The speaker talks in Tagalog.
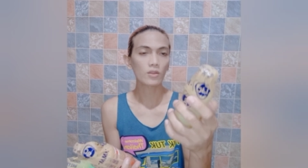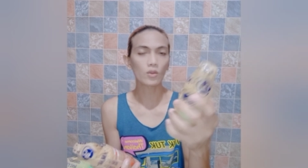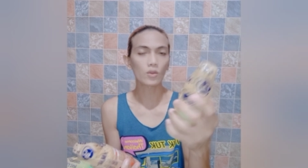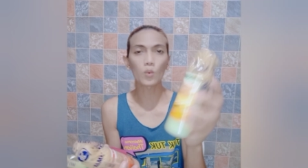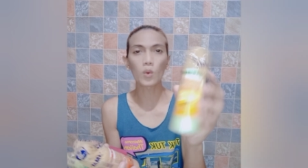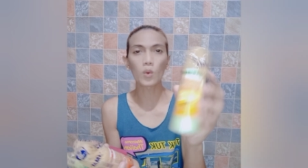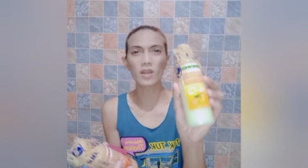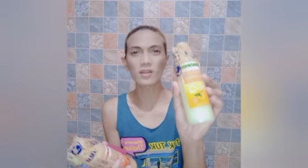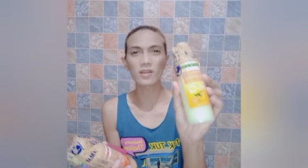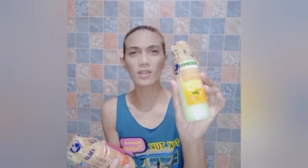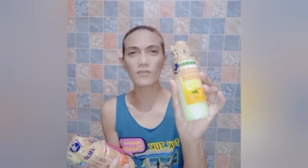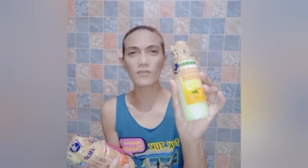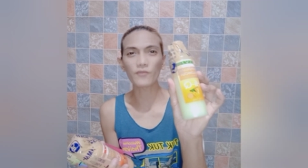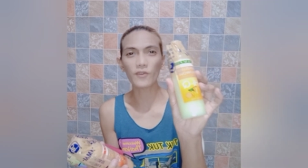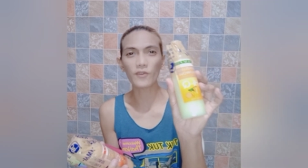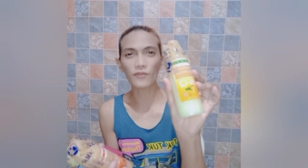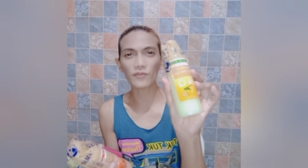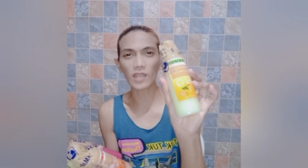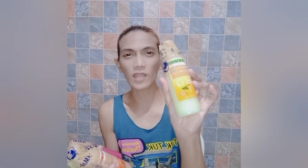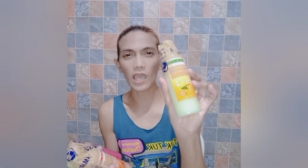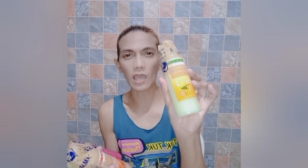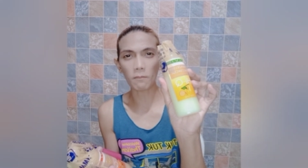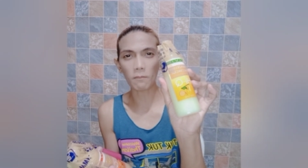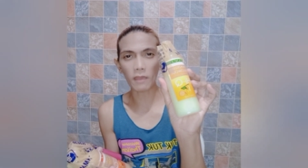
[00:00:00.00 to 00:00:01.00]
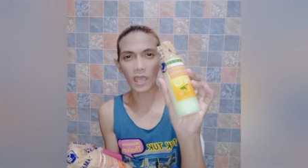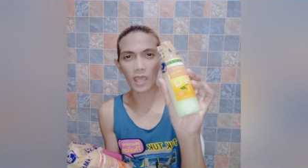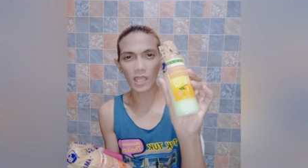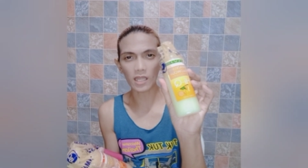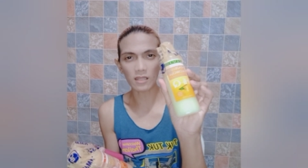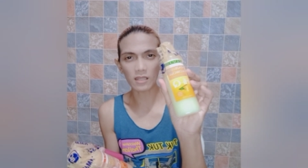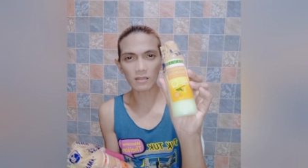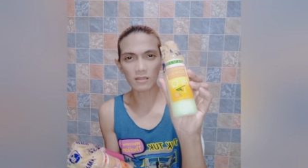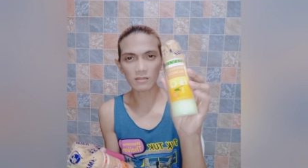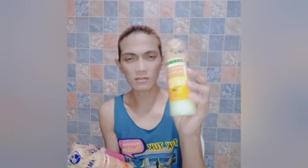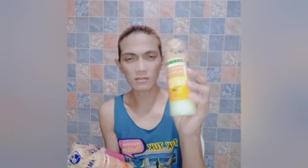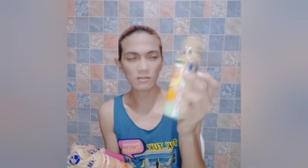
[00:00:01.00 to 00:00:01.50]
250
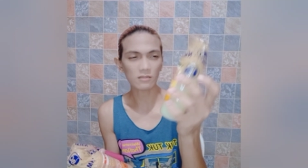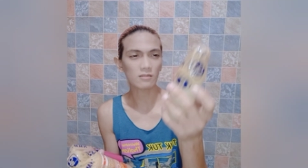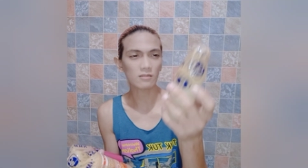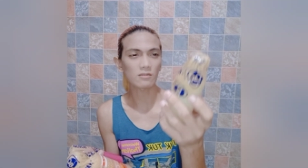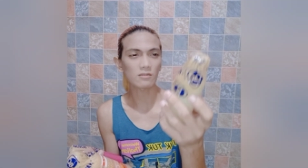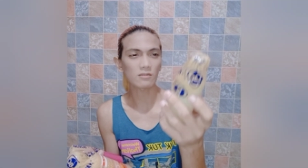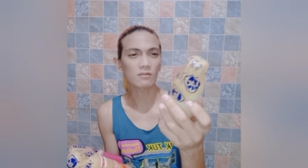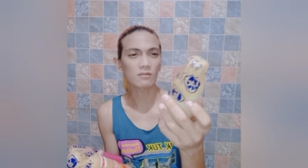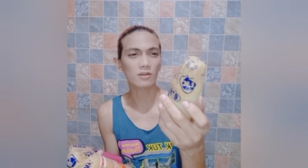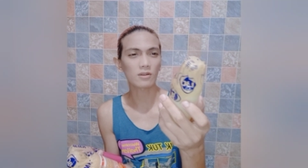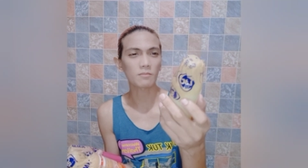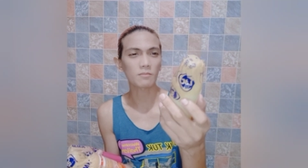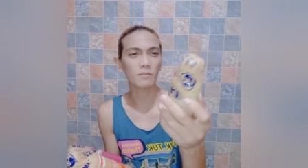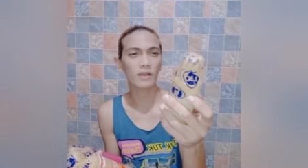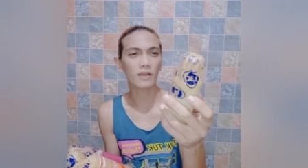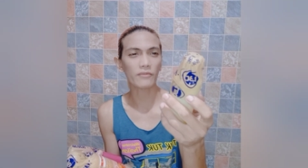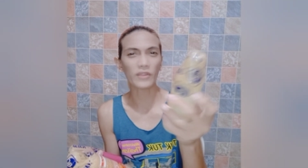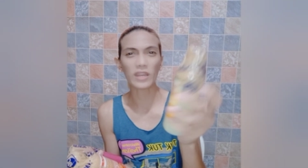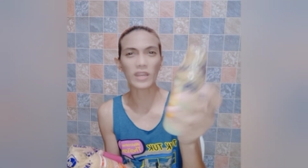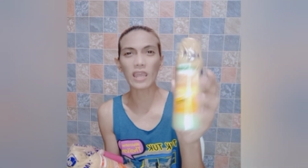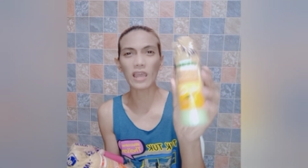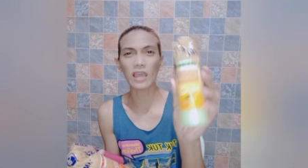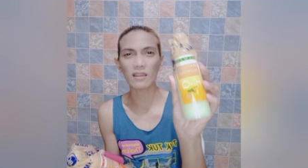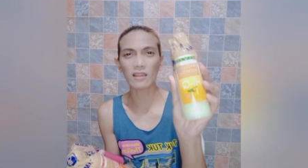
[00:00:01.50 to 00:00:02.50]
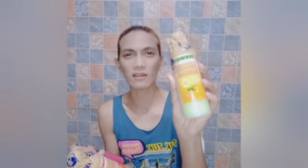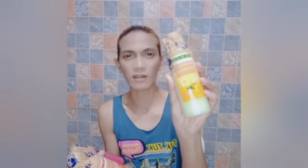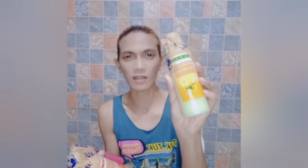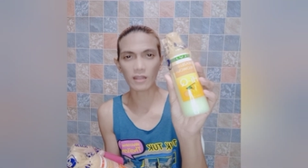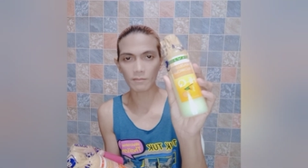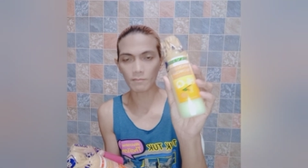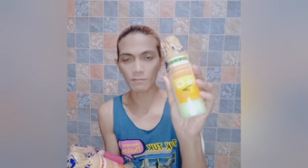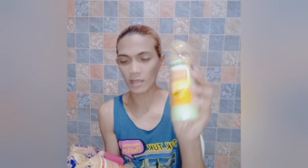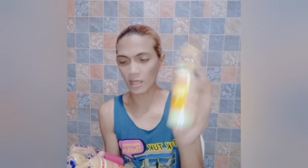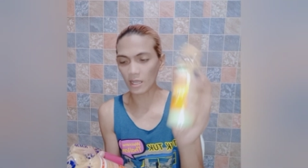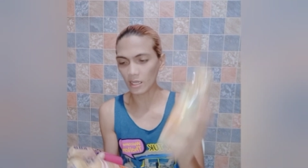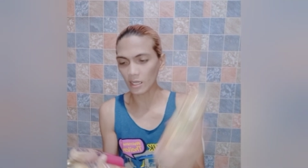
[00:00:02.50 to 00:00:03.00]
ml or mga
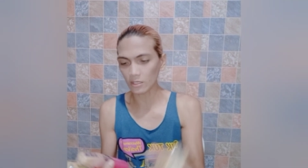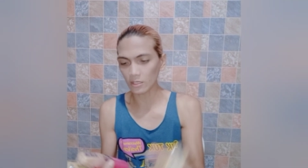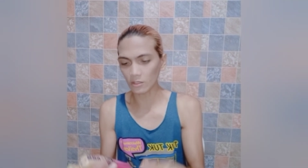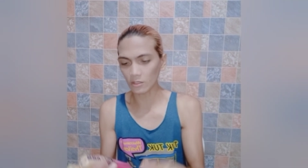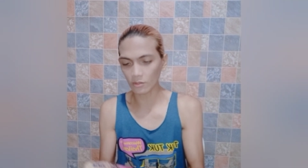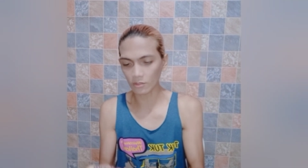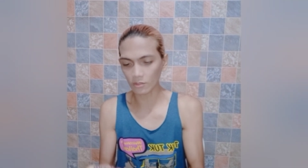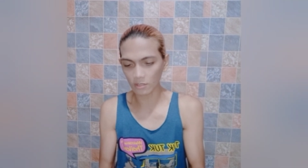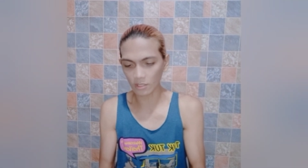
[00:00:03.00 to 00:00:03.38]
300, mga ganun.